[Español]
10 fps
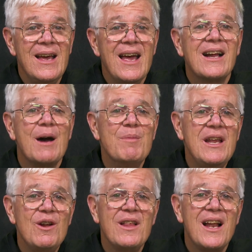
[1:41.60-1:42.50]
El
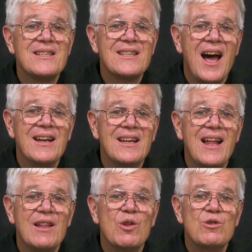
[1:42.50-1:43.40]
camino de la
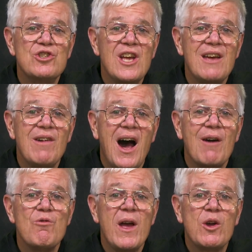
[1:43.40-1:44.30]
santidad nos lleva
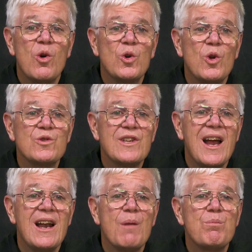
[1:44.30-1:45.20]
a
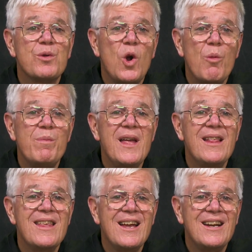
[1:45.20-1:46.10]
reconocer la
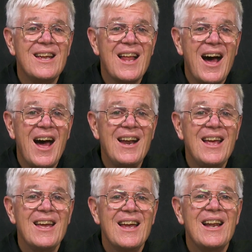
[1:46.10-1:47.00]
propia dignidad
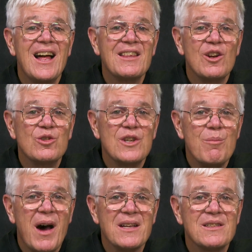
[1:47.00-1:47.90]
y la de los
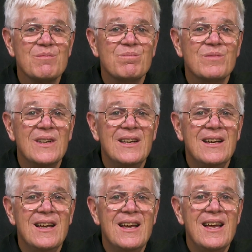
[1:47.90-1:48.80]
demás.
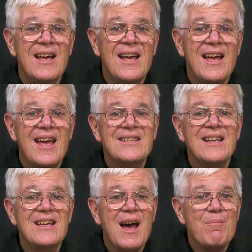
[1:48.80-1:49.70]

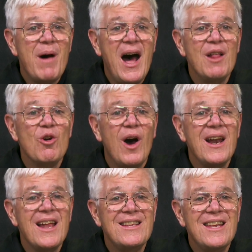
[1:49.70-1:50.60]
Este llamado a
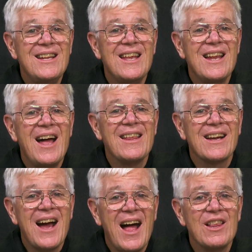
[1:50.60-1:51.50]
la dignidad de
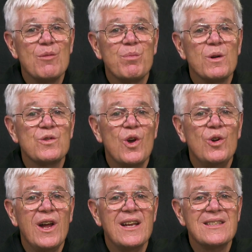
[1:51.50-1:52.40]
cada
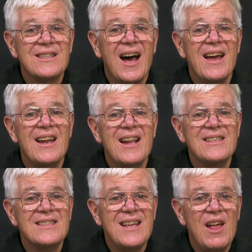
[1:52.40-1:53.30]
persona está en
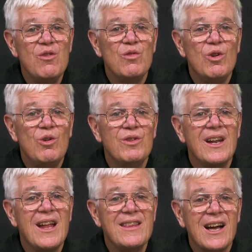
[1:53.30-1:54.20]
el centro
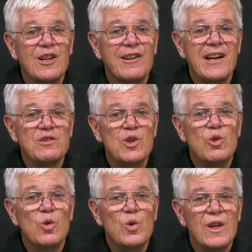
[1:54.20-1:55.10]
de la
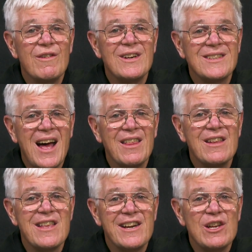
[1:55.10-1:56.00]
Declaración Universal
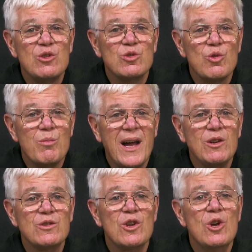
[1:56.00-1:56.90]
de Derechos
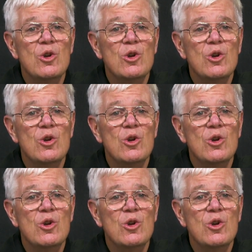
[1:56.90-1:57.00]
Humanos,